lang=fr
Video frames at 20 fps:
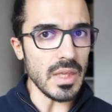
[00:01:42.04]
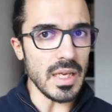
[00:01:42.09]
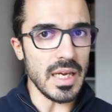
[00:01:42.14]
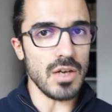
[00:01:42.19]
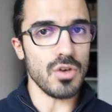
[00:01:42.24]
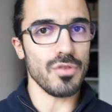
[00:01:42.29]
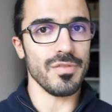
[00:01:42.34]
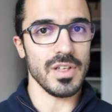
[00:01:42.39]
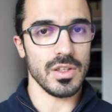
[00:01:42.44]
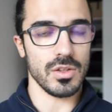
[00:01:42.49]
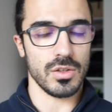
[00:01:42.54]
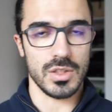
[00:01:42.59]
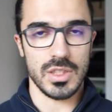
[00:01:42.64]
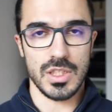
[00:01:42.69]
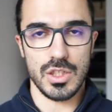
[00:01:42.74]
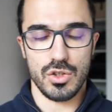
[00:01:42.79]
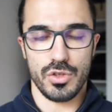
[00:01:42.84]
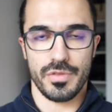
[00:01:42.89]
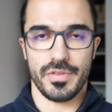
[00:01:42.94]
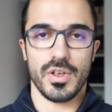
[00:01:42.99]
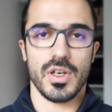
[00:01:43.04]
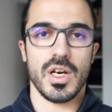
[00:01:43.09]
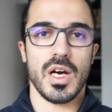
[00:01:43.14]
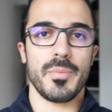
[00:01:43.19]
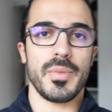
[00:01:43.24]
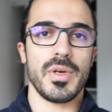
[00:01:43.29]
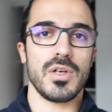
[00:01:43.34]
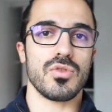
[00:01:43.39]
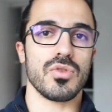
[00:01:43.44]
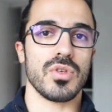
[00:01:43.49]
Et le vendredi, je fais un
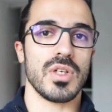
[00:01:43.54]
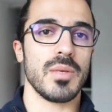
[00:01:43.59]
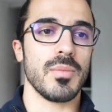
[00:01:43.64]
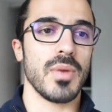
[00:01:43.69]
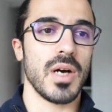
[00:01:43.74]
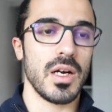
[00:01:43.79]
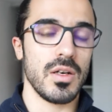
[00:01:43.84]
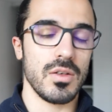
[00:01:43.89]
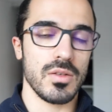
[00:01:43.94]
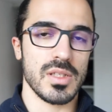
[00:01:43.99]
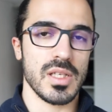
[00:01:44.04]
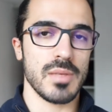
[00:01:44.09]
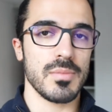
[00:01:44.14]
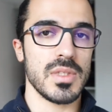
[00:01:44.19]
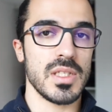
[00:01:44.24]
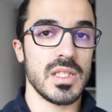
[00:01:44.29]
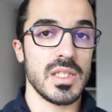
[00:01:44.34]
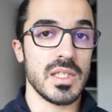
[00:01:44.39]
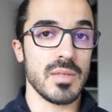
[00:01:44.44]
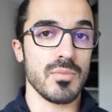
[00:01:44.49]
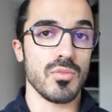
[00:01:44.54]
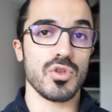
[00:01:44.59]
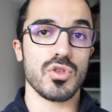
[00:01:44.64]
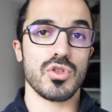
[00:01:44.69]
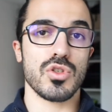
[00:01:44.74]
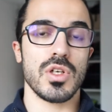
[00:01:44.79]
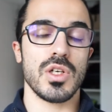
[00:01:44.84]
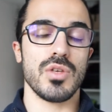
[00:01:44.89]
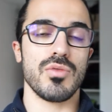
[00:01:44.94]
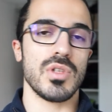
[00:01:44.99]
rappel sur les bras. Le samedi, c'est mon
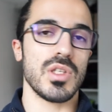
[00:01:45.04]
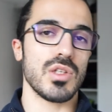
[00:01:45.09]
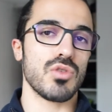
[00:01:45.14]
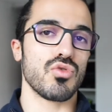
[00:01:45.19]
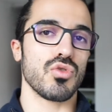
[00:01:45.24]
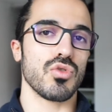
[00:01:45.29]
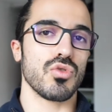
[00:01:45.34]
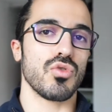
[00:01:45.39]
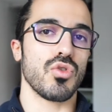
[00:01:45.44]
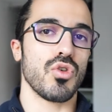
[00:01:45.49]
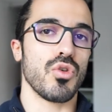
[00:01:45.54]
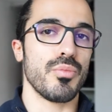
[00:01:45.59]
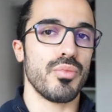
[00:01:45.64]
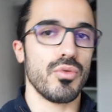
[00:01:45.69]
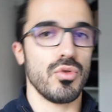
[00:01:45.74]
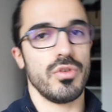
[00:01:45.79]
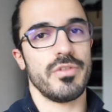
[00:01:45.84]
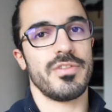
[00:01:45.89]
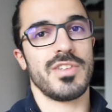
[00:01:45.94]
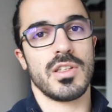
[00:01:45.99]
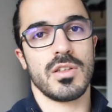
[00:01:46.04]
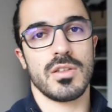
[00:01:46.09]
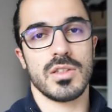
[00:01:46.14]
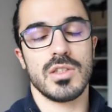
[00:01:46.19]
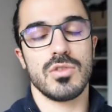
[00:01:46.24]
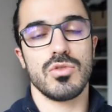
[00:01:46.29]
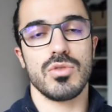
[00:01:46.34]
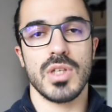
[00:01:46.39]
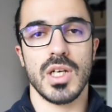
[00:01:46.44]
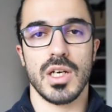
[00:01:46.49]
seul et unique jour de repos. Le
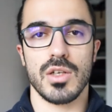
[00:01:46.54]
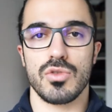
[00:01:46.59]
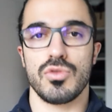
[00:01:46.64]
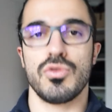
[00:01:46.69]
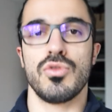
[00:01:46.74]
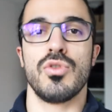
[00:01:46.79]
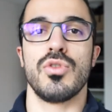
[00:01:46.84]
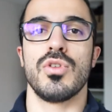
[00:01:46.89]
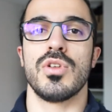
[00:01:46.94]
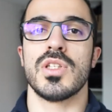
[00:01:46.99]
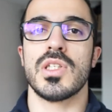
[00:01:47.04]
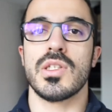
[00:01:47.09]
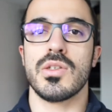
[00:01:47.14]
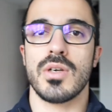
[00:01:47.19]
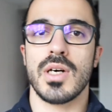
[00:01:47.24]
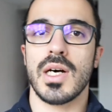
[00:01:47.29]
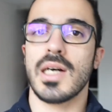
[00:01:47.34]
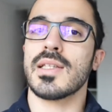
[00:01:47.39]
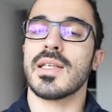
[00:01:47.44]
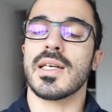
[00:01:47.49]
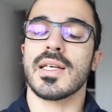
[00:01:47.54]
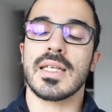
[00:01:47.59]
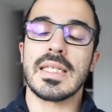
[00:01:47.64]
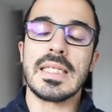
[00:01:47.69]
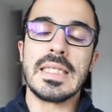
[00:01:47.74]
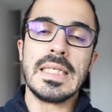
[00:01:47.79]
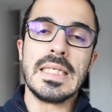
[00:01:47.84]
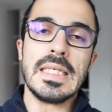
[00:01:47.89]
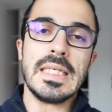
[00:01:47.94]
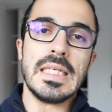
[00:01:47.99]
vendredi, du cardio. Le lundi, on rattaque.
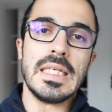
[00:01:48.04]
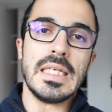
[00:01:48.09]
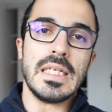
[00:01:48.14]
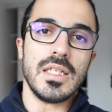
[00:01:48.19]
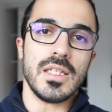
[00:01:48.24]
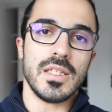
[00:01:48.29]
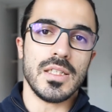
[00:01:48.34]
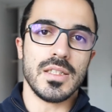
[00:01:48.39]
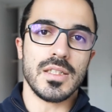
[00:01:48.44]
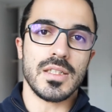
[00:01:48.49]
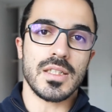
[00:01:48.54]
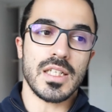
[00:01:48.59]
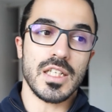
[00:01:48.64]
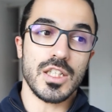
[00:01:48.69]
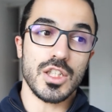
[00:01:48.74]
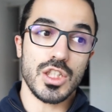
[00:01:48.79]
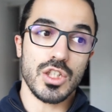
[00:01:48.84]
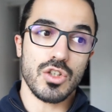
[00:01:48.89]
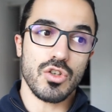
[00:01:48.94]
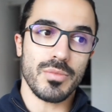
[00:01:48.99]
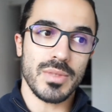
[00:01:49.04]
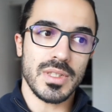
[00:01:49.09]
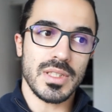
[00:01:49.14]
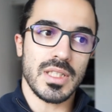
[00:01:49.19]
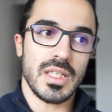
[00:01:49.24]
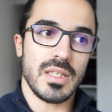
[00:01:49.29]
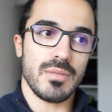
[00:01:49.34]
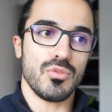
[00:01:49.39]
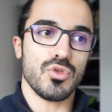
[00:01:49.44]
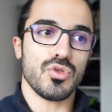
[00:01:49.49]
Euh, quand j'ai
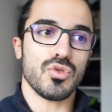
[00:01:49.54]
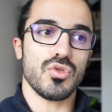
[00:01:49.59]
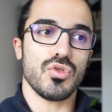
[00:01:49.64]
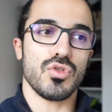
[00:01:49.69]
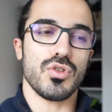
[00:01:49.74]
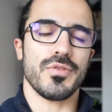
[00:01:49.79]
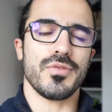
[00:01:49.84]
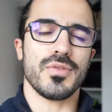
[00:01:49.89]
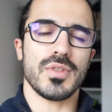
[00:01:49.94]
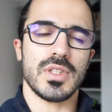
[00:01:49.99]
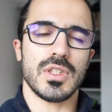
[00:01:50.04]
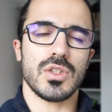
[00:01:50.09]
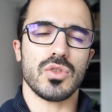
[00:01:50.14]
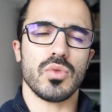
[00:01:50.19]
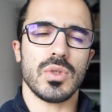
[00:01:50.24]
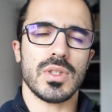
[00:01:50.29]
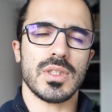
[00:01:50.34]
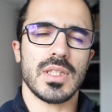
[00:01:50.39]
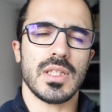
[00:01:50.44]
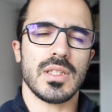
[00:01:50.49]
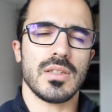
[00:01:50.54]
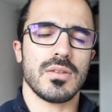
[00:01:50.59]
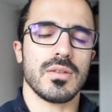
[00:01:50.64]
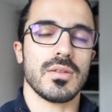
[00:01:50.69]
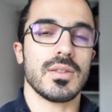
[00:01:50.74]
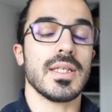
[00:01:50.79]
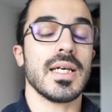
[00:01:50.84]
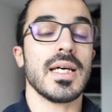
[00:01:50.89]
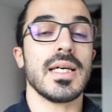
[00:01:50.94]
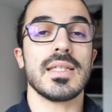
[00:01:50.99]
commencé la muscu, je faisais
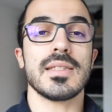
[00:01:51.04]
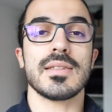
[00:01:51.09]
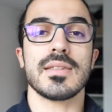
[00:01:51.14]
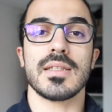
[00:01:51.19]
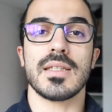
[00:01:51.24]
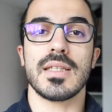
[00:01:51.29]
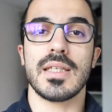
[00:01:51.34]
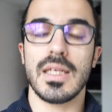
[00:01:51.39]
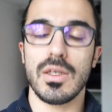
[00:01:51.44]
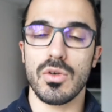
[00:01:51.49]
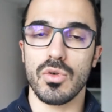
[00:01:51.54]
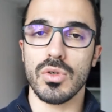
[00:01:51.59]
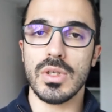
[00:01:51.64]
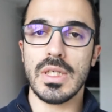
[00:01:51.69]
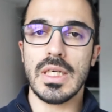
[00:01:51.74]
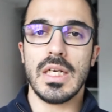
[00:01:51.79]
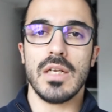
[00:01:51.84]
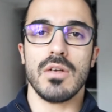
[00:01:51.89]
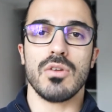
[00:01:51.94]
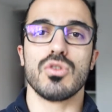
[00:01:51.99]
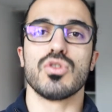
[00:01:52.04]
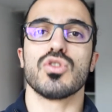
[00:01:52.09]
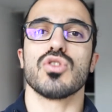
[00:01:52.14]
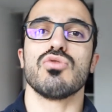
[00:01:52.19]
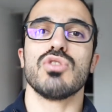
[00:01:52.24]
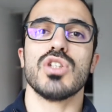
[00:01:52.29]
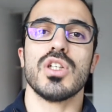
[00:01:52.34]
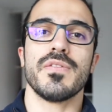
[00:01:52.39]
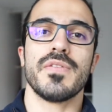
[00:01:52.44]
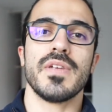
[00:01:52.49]
73 kilos.
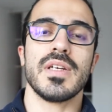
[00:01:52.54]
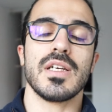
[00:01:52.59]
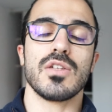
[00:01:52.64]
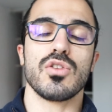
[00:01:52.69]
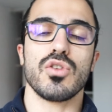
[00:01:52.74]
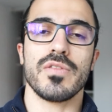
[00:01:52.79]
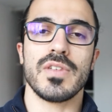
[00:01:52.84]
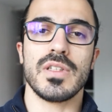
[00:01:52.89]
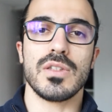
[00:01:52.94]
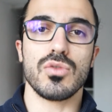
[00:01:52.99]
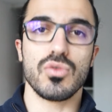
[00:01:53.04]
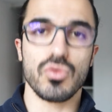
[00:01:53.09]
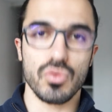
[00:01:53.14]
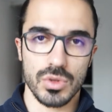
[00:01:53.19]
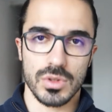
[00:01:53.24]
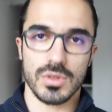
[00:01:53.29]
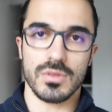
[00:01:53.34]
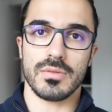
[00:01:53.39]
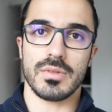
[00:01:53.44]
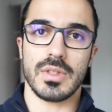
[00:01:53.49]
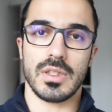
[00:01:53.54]
Aujourd'hui, j'en fais 92.